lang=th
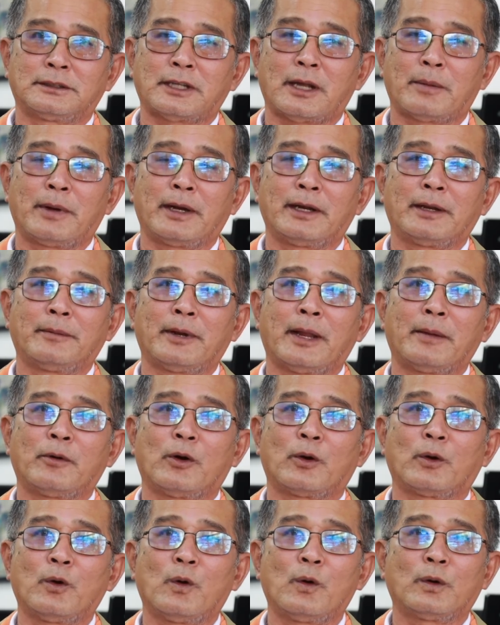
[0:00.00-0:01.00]
สถาบันดำน้ำ
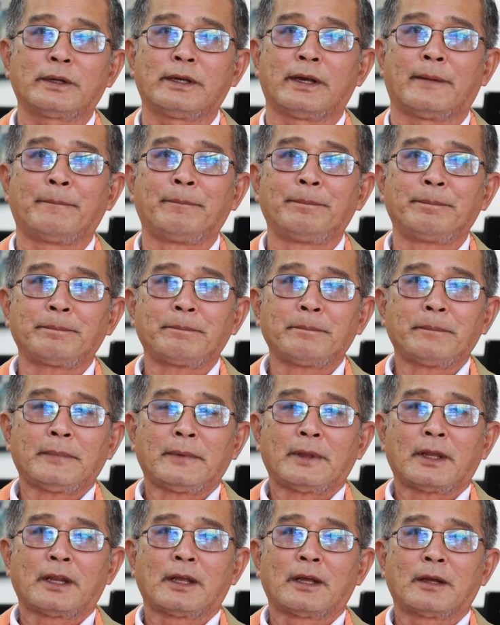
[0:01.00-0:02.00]
ของโลกเนี่ย
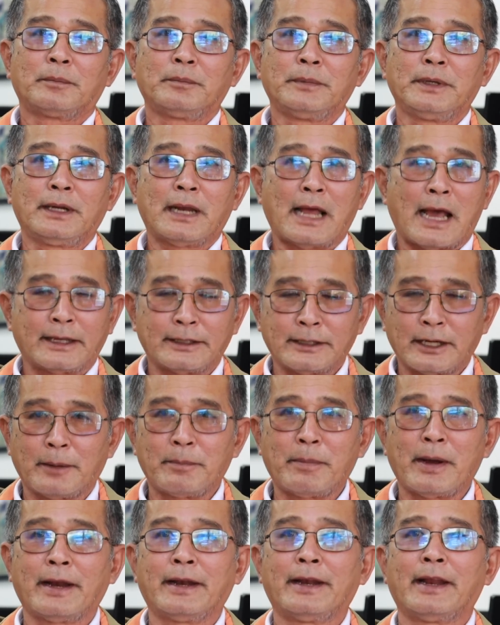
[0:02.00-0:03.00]
มีหลายสถา
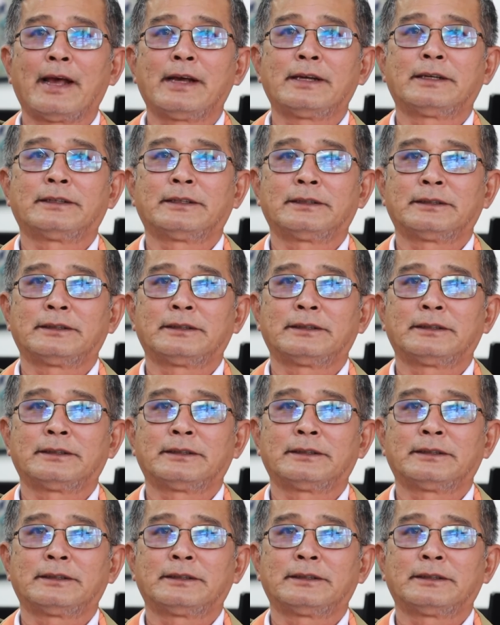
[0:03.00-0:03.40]
บันนะ